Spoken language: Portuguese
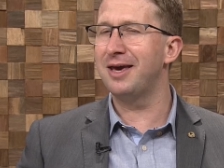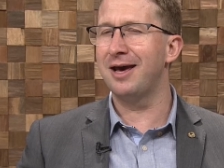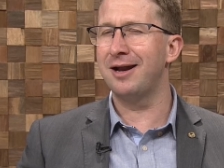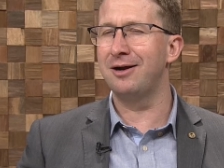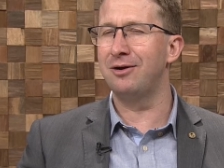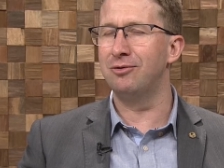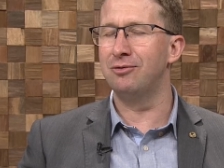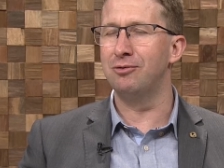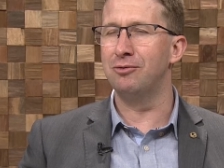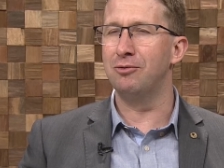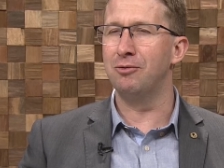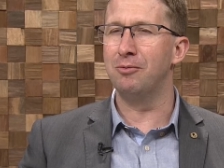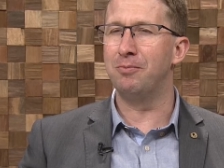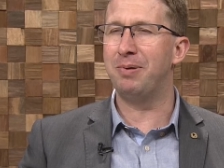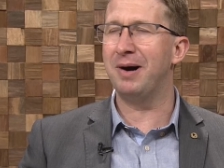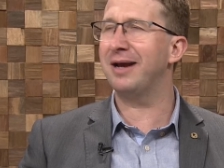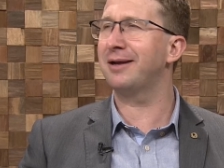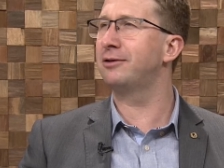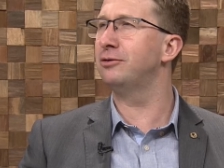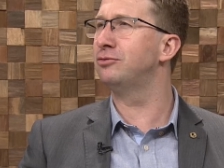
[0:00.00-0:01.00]
que era o
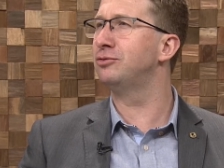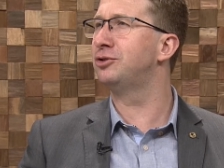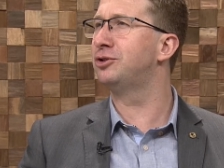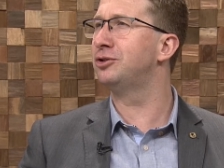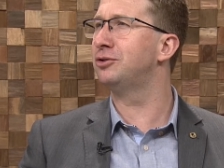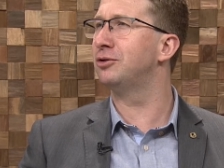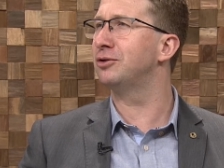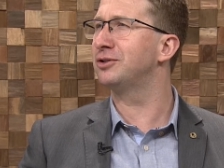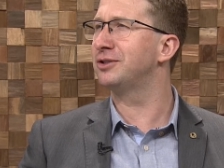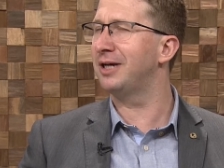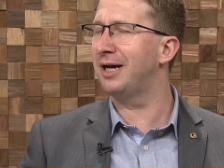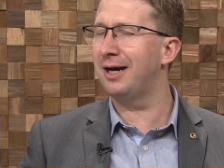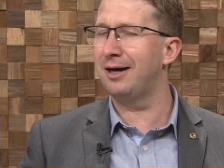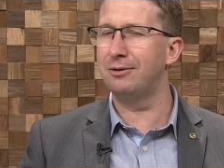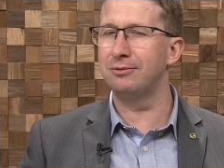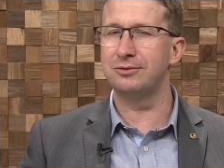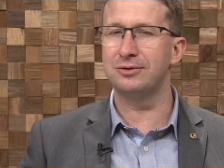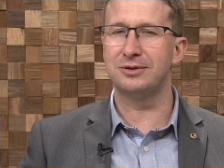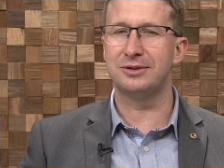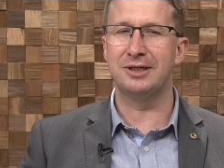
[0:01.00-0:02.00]
Parque dos
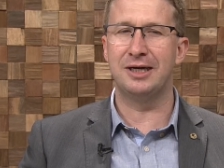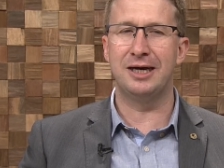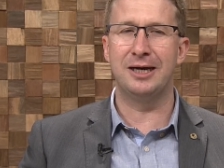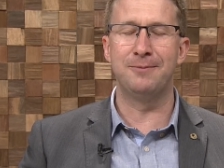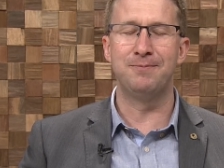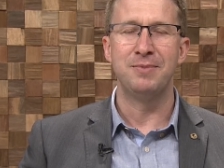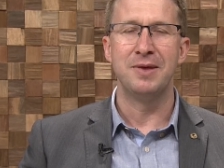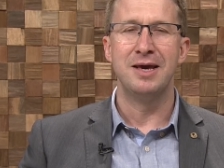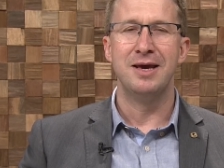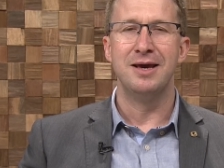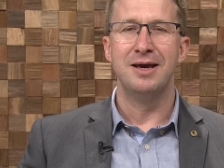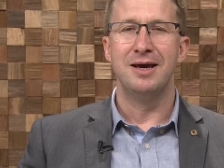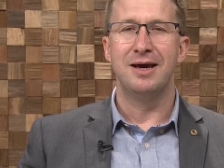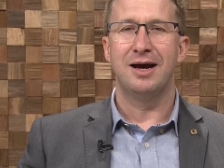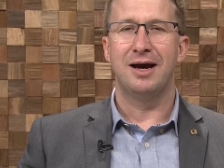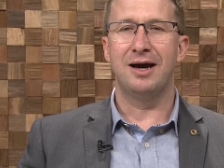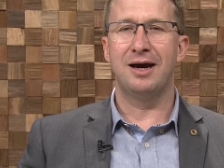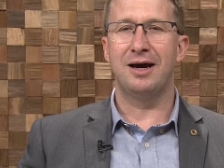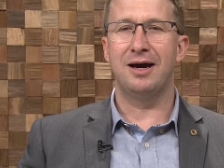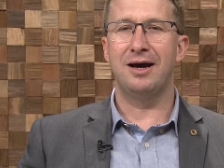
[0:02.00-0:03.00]
Dinossauros, Sim. né?
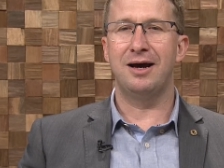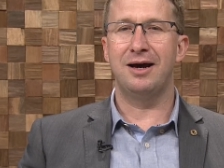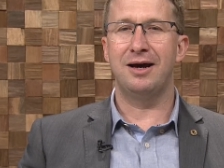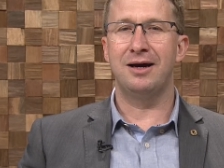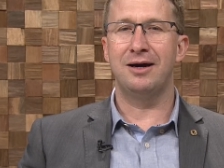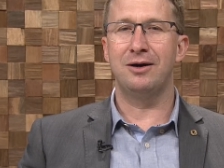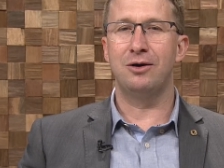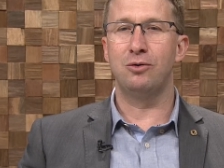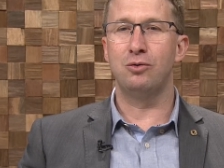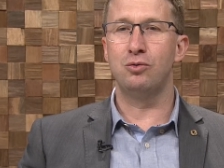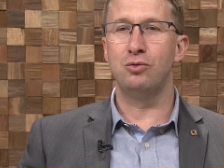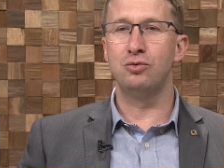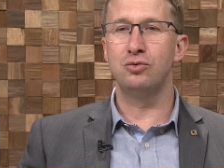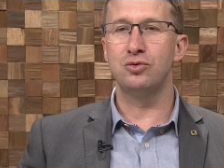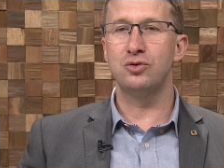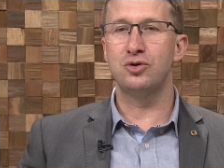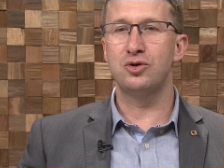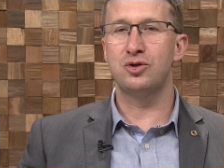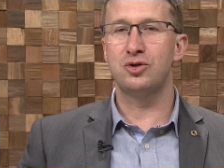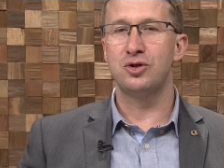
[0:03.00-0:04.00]
Uh,
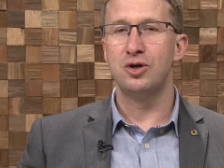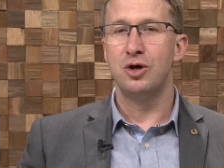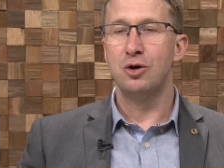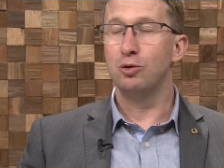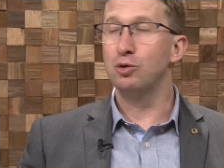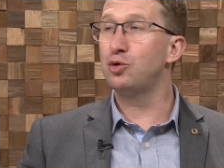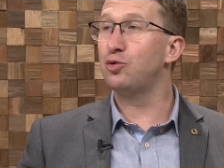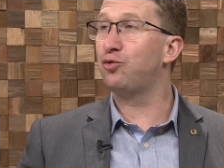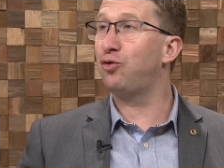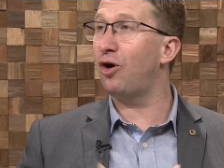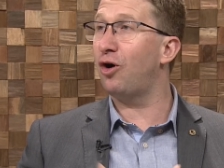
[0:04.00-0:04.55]
uh, os, os